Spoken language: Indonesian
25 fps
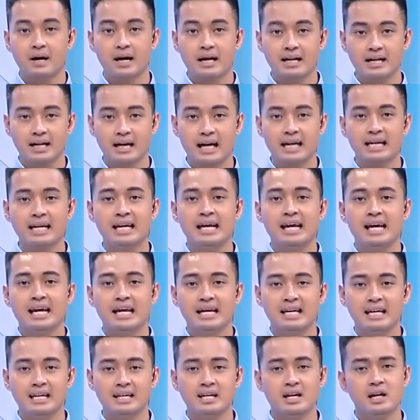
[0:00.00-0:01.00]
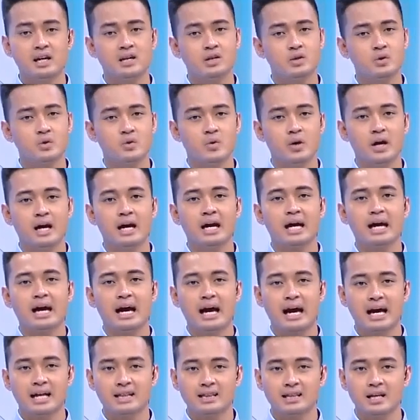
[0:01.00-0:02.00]
bahkan hingga dua
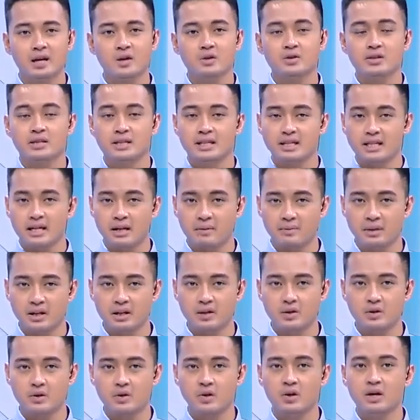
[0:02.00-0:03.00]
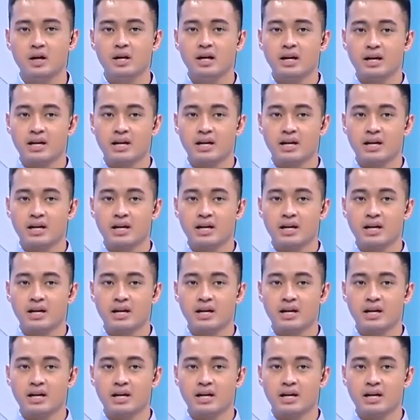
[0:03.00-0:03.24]
atau tiga minggu.